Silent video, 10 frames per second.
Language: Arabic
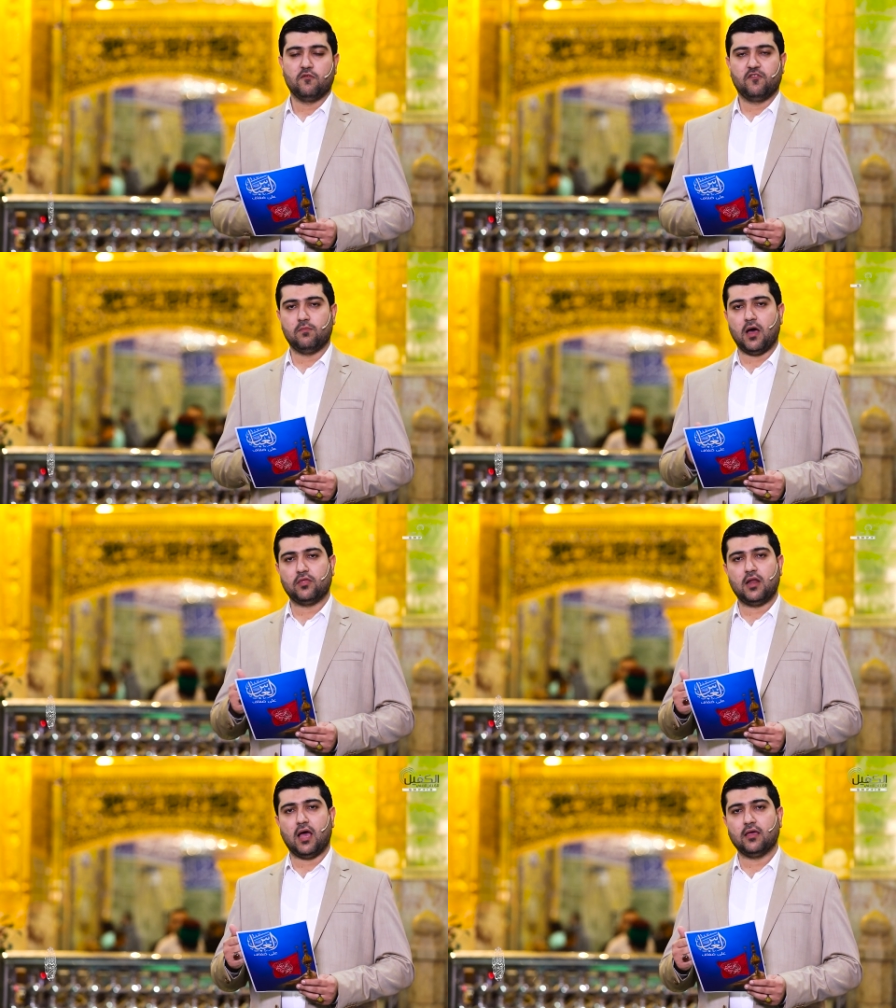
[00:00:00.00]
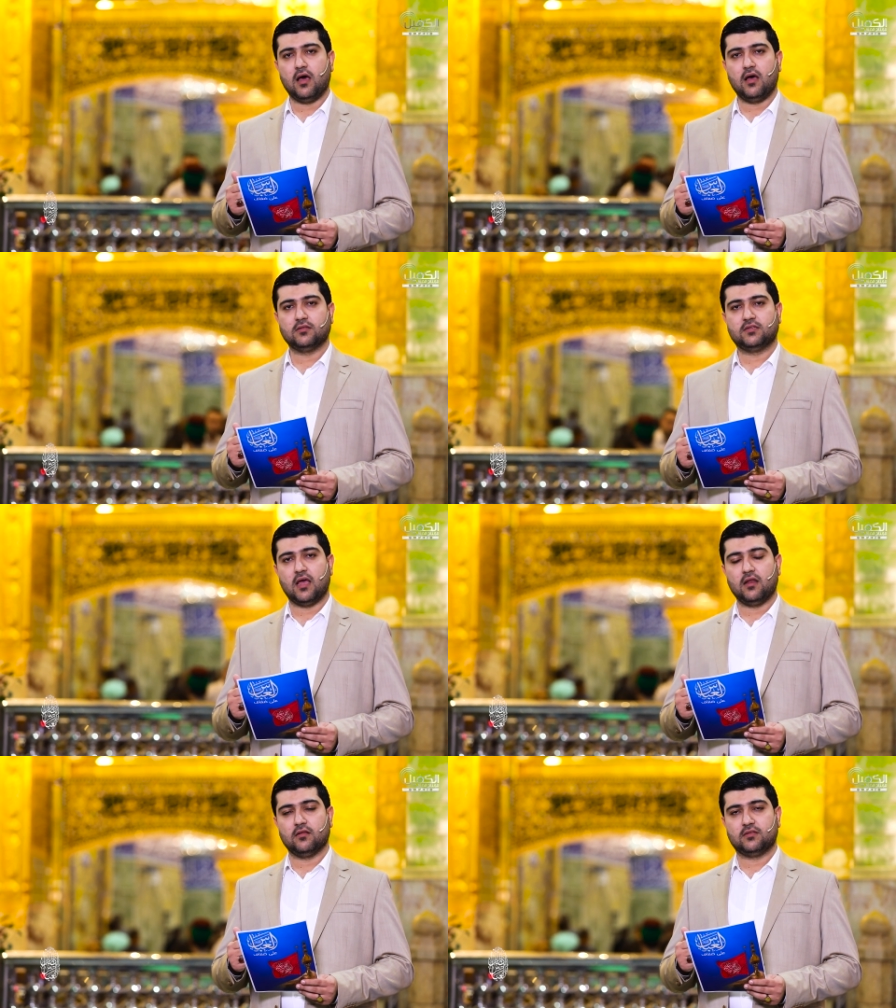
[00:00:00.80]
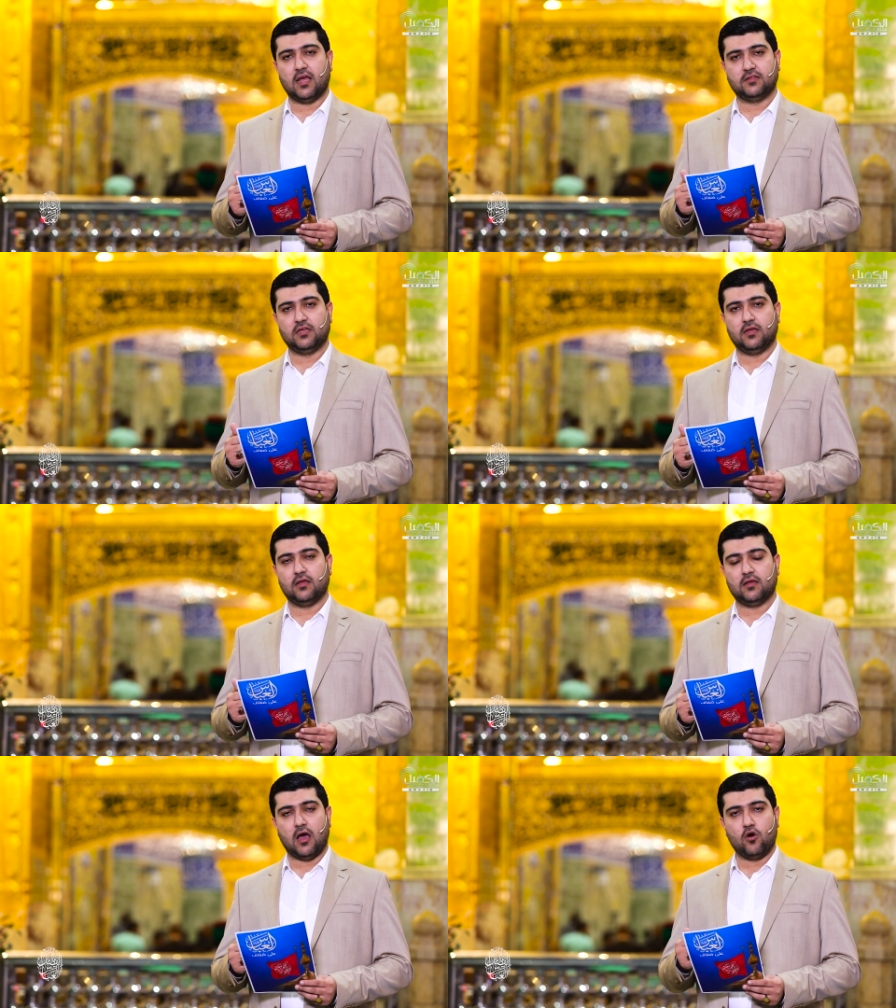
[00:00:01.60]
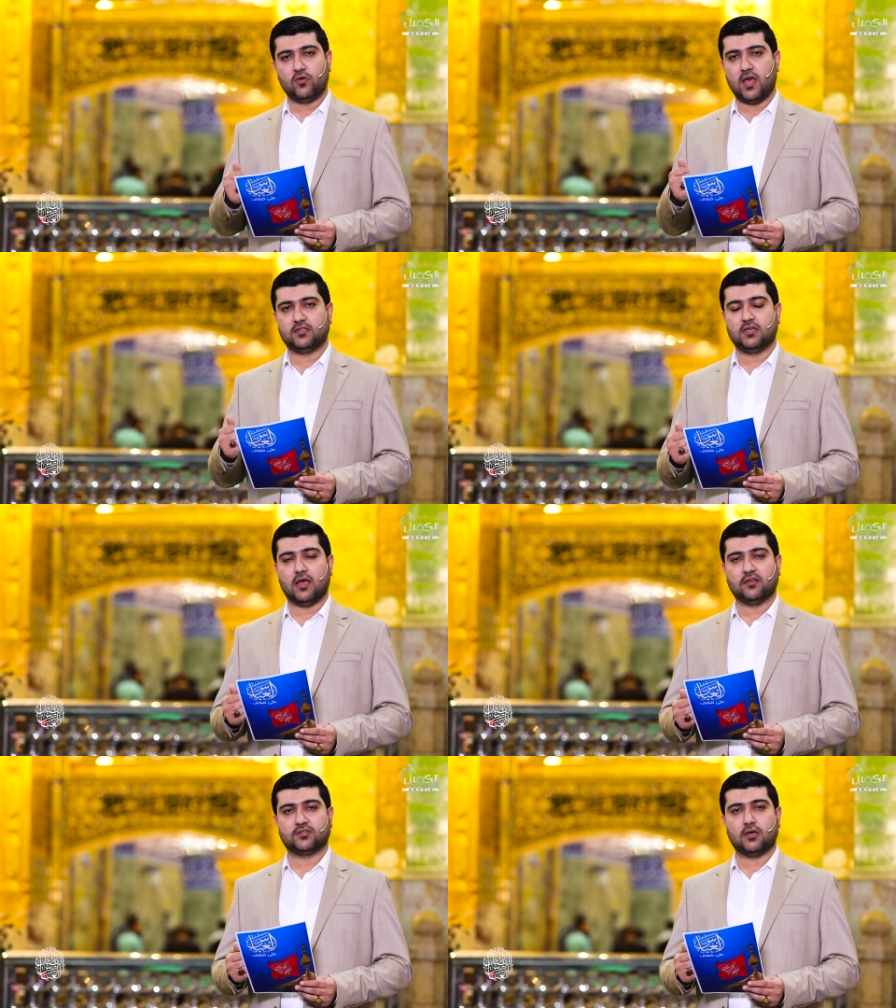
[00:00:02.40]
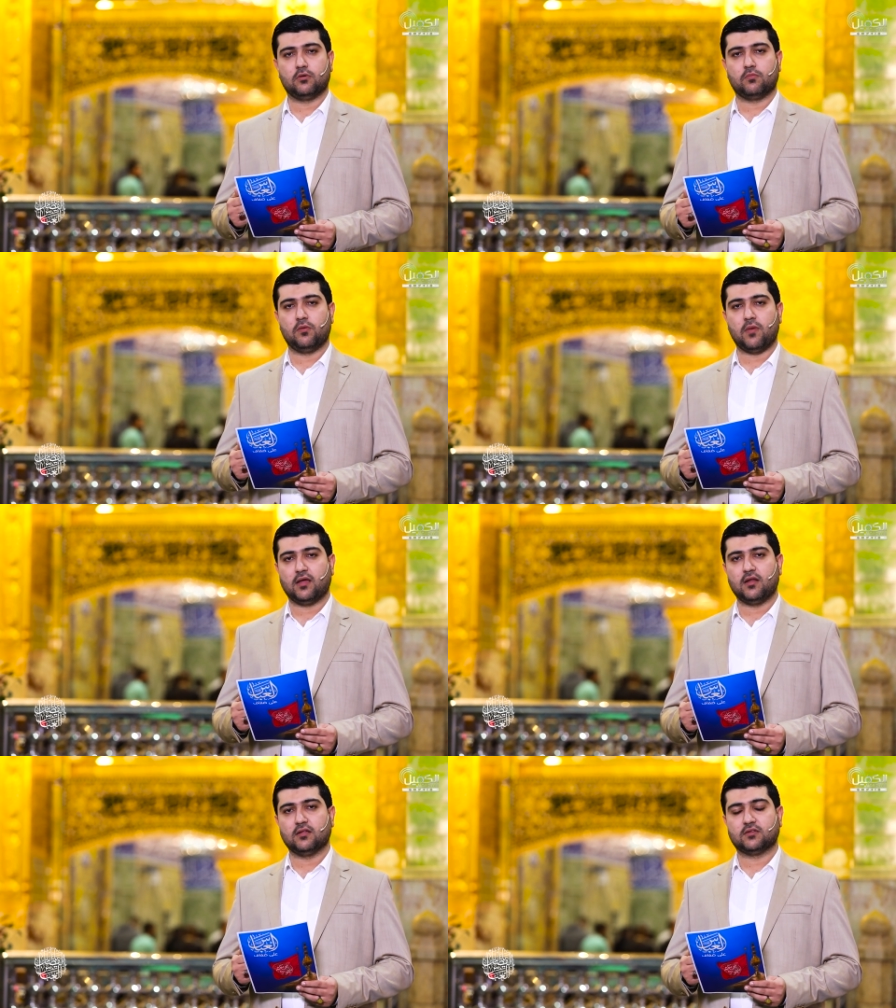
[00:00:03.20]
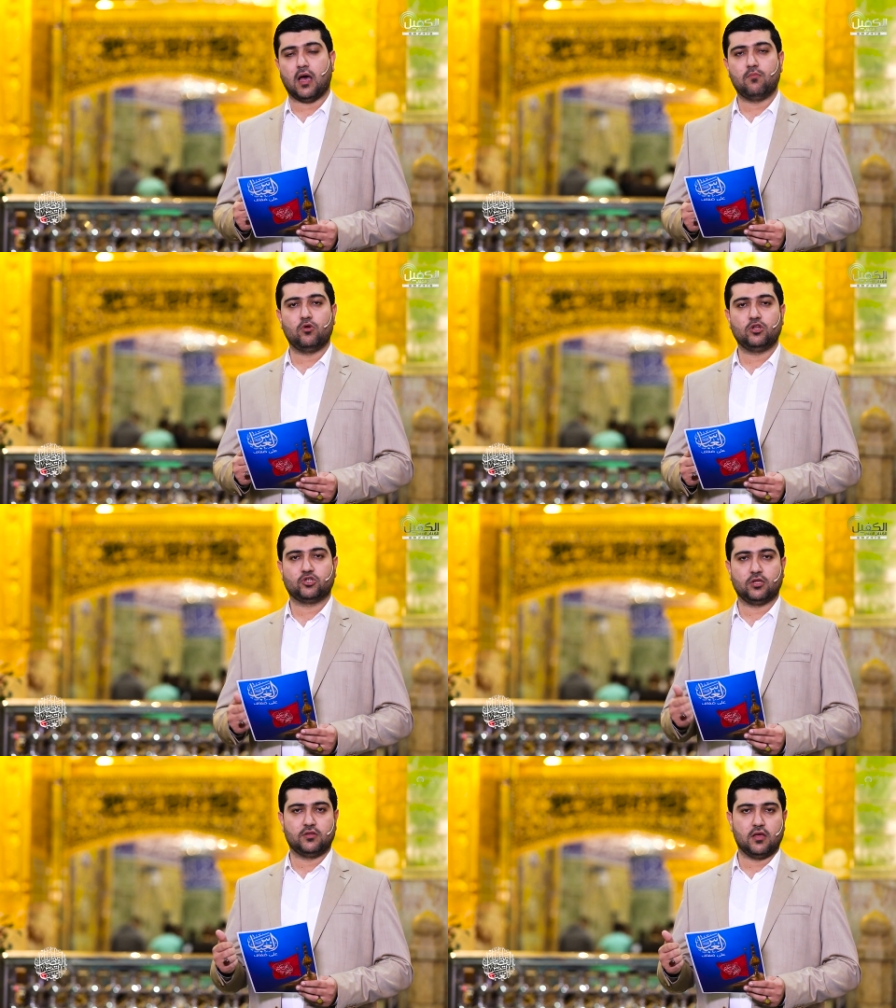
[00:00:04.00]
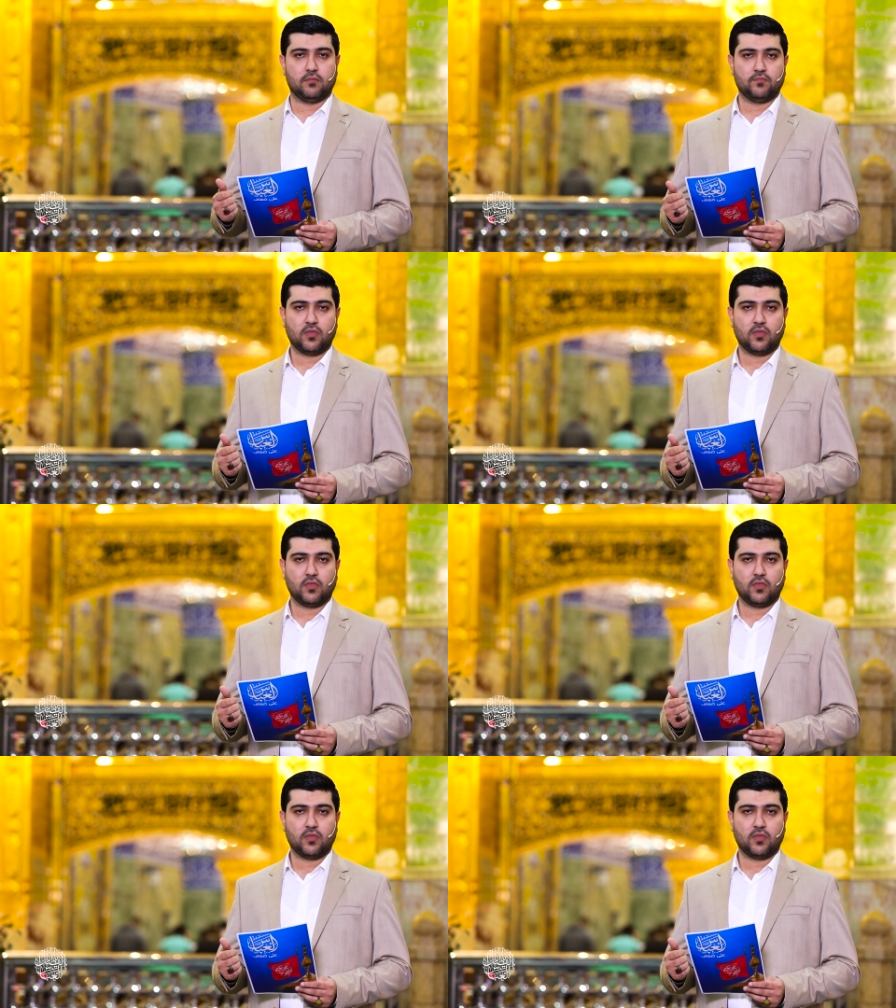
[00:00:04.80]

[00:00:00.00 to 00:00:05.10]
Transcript: في بعض الأحيان تأتي أو يأتي الصبر بمعنى تحمل الشدة